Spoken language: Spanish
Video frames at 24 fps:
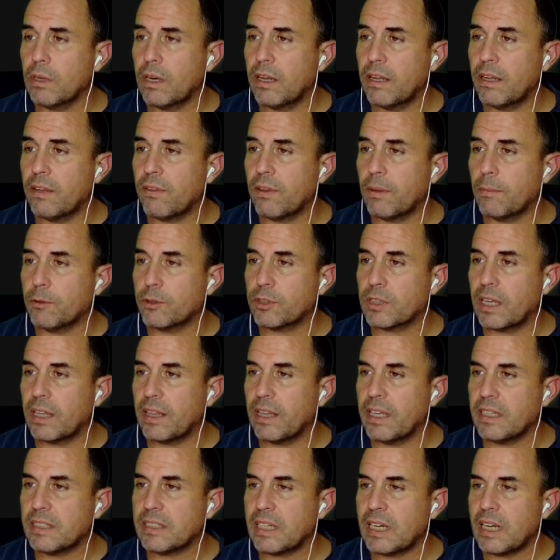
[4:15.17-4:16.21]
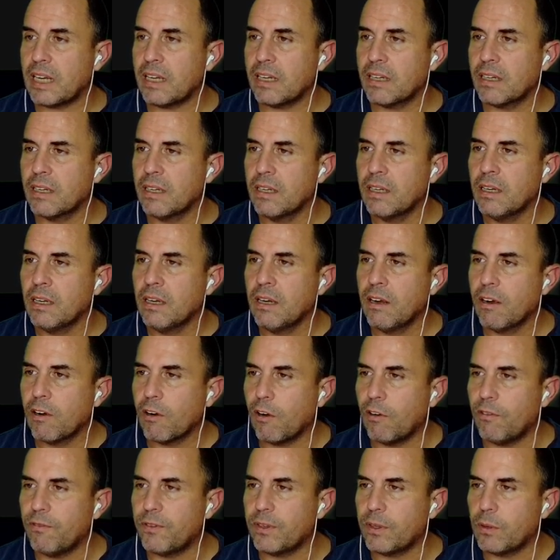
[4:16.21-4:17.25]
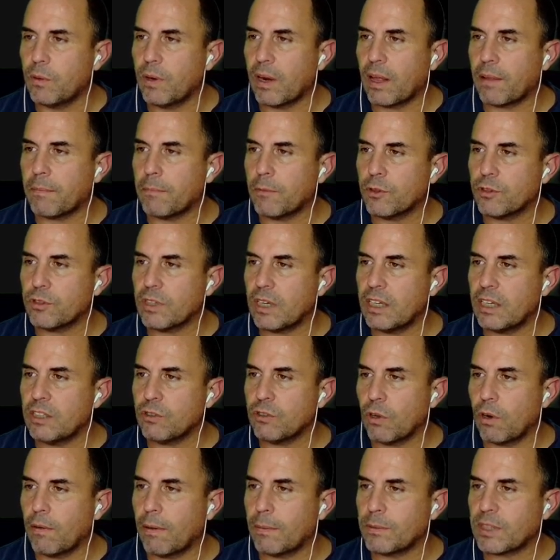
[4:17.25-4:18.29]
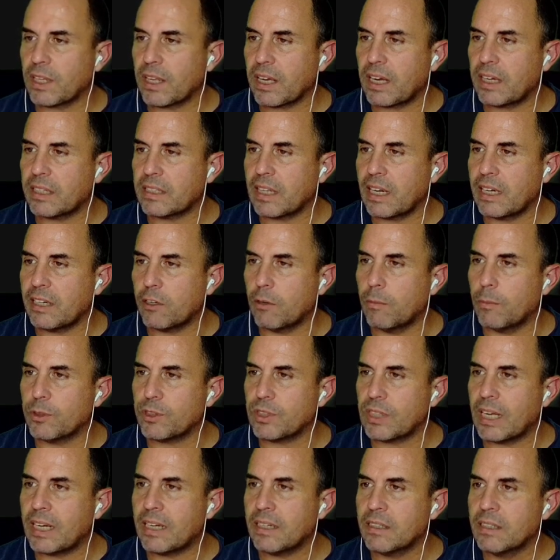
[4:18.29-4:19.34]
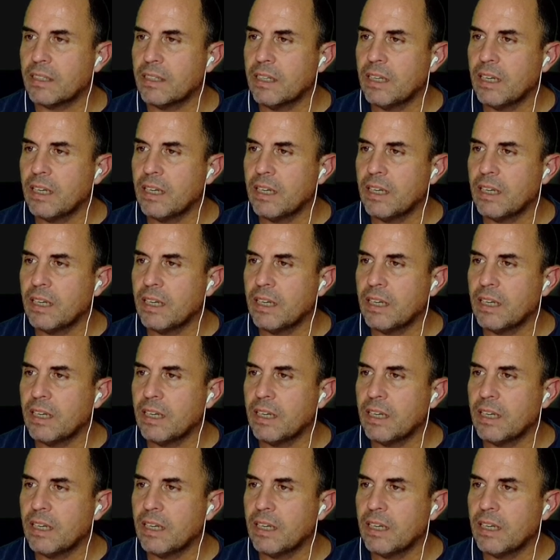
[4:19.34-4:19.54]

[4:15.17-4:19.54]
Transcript: Le decimos que de esa. Configuramos, esto lo vamos a dejar tal y como está